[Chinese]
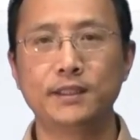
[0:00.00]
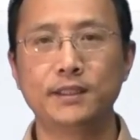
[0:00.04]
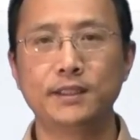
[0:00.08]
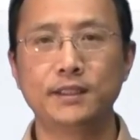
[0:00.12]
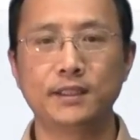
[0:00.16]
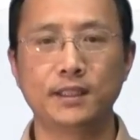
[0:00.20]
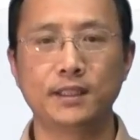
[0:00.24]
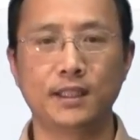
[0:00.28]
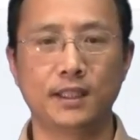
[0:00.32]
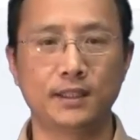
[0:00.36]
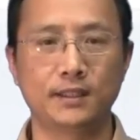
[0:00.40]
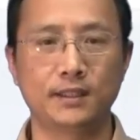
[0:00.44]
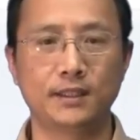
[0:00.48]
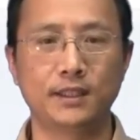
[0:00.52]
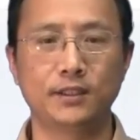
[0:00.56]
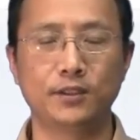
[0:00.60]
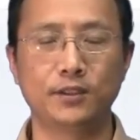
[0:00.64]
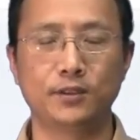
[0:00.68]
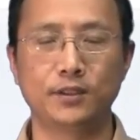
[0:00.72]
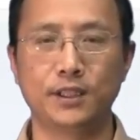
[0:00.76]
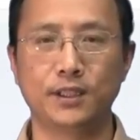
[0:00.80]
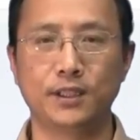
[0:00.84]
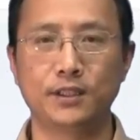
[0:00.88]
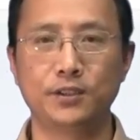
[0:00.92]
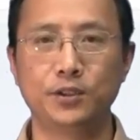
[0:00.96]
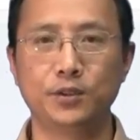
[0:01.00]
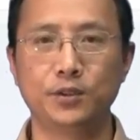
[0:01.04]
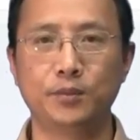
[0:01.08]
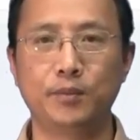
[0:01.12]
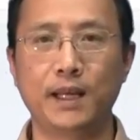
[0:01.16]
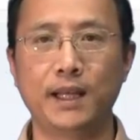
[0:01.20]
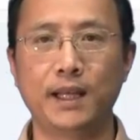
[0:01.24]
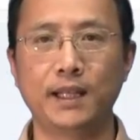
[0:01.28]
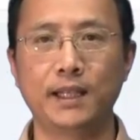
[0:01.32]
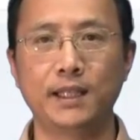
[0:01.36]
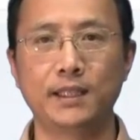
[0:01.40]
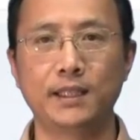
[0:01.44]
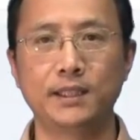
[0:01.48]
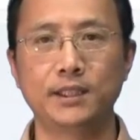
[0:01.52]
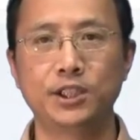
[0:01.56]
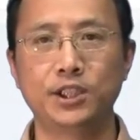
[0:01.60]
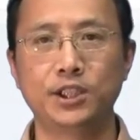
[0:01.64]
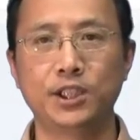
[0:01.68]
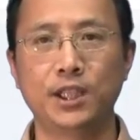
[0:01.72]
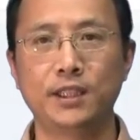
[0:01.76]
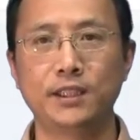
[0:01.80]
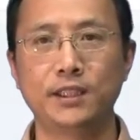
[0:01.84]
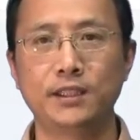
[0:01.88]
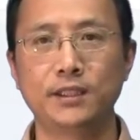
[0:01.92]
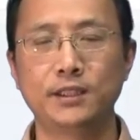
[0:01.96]
那这种呢，就把它的
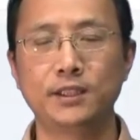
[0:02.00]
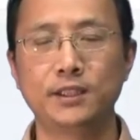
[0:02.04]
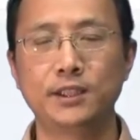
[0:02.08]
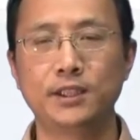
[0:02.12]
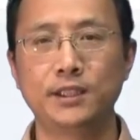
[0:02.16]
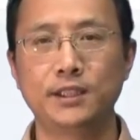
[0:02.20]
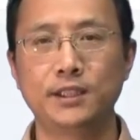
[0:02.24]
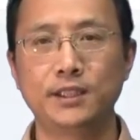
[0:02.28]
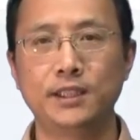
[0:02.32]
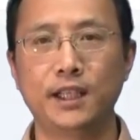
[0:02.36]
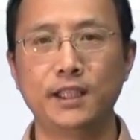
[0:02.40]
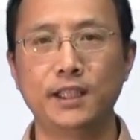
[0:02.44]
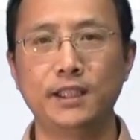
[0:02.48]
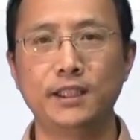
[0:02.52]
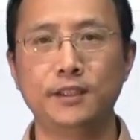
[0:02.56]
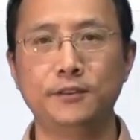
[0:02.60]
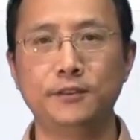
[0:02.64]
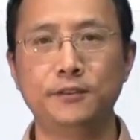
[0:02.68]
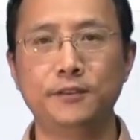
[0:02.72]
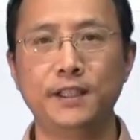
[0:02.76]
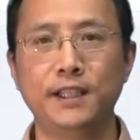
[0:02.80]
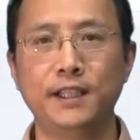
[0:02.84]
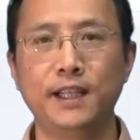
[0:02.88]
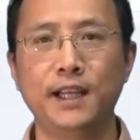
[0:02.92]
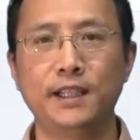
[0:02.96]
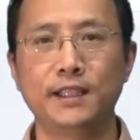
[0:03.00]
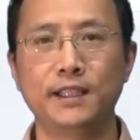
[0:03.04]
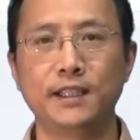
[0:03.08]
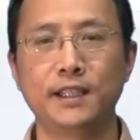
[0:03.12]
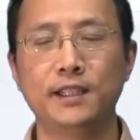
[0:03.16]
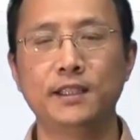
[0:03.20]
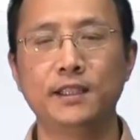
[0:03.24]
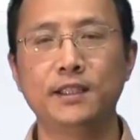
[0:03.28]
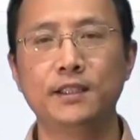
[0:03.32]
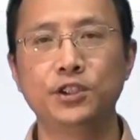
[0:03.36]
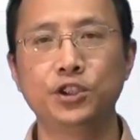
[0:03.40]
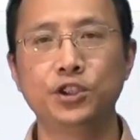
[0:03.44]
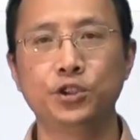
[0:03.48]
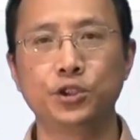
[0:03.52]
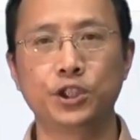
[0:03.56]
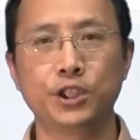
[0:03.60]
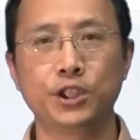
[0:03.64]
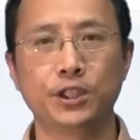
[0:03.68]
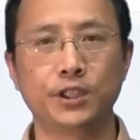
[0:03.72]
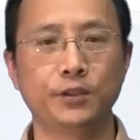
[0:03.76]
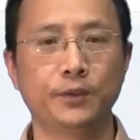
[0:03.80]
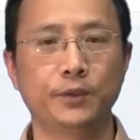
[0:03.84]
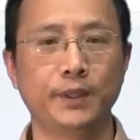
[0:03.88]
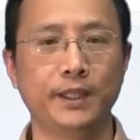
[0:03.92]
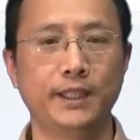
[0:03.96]
相相应的分量呢就设
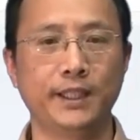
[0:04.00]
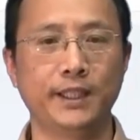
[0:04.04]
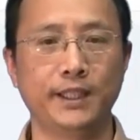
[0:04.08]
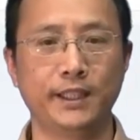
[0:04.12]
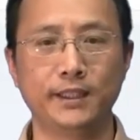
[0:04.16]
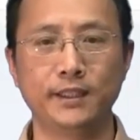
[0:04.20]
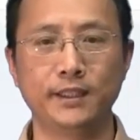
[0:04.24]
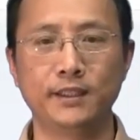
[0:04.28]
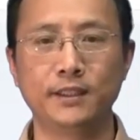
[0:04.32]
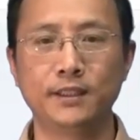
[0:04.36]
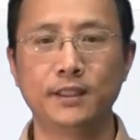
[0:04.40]
定为零。